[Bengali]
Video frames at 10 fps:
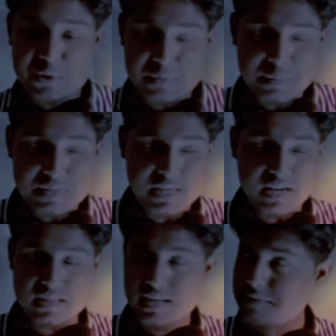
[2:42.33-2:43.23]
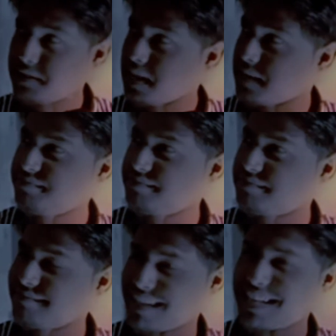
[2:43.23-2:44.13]
আপনি ছেলেটার দিকে তাকাবেন
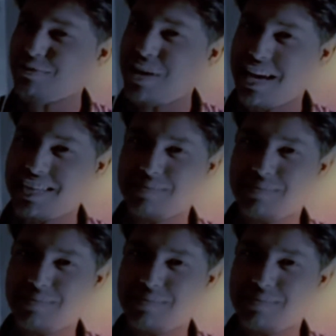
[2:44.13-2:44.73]
তাকে একটু হাসবেন